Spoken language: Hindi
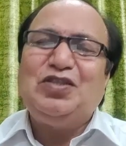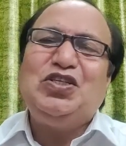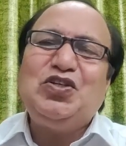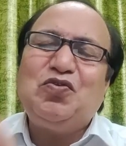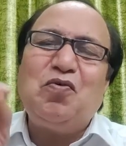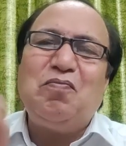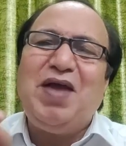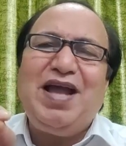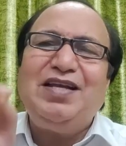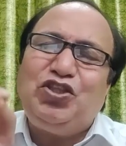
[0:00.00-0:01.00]
जिनको
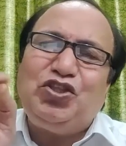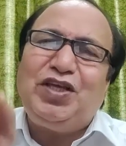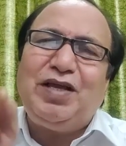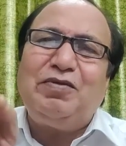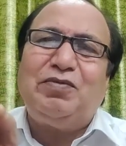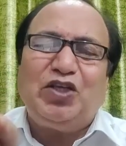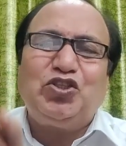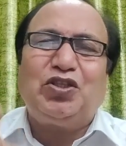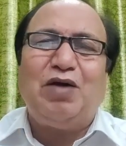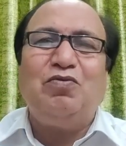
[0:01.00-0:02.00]
मैं नित्य
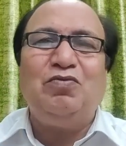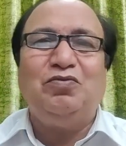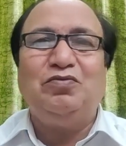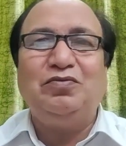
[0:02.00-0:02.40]
भजता हूँ